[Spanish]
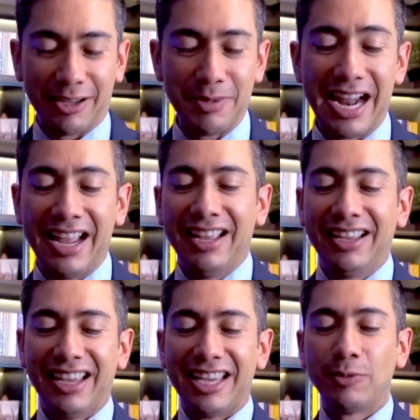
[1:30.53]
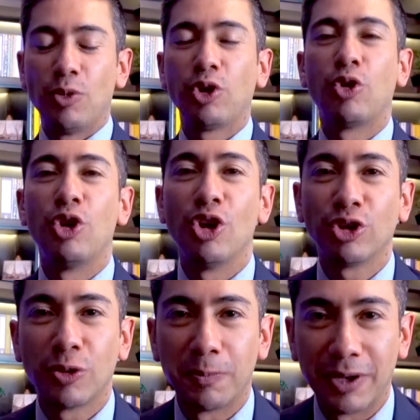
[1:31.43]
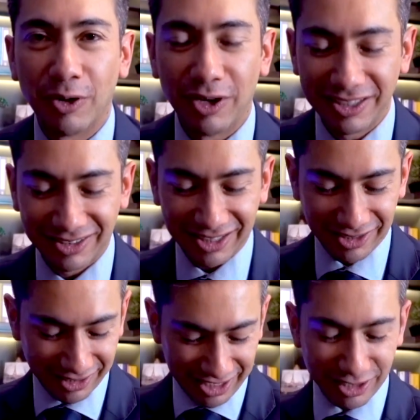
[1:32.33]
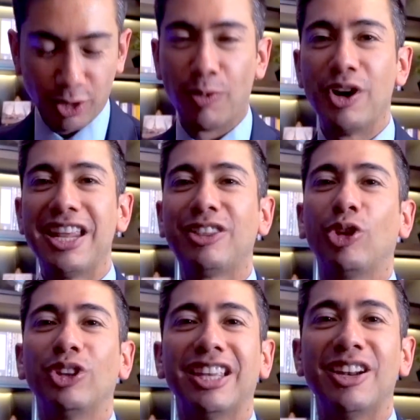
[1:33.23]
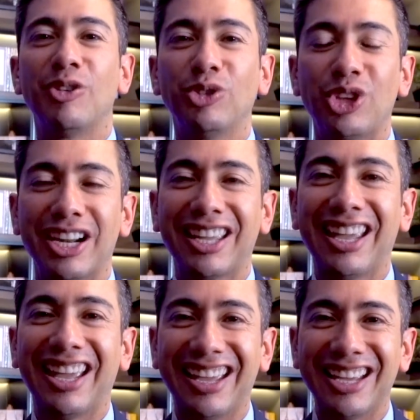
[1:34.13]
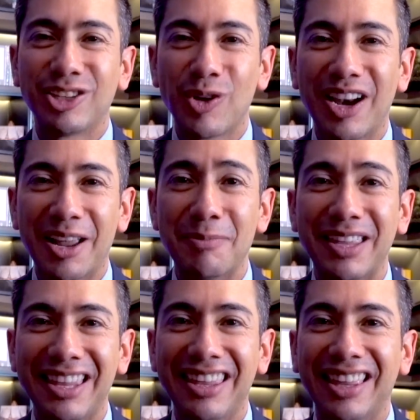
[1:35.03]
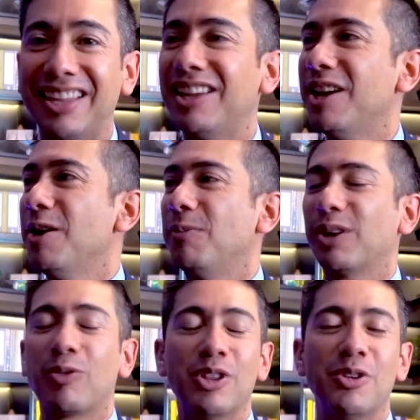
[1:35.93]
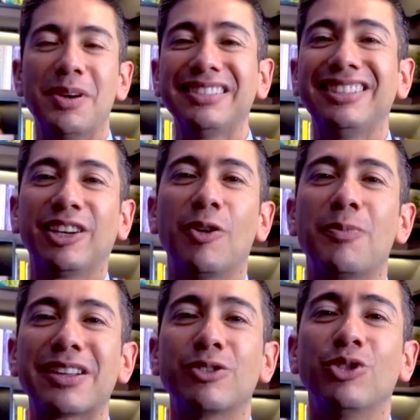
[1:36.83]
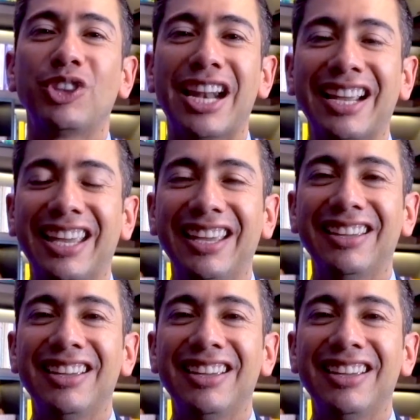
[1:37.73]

Mira, es muy curioso, pero es, lo bonito de tener un traje hecho a la medida, porque cuando vas y te compras un traje,